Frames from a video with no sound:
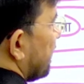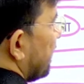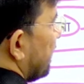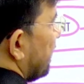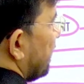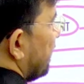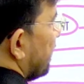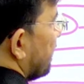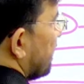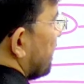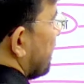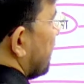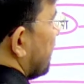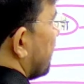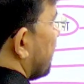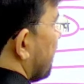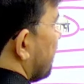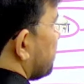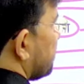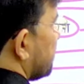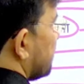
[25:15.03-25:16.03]
है
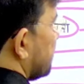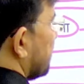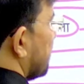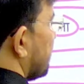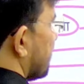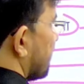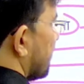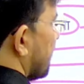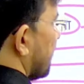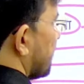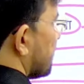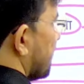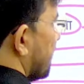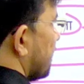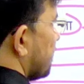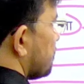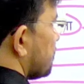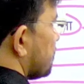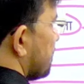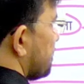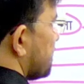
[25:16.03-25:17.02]
राप्ती नदी का
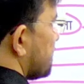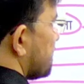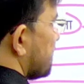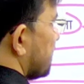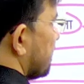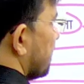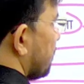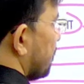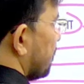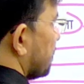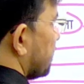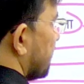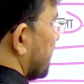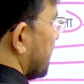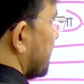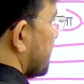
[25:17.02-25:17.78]
जहाँ जब भी सीएम होते हैं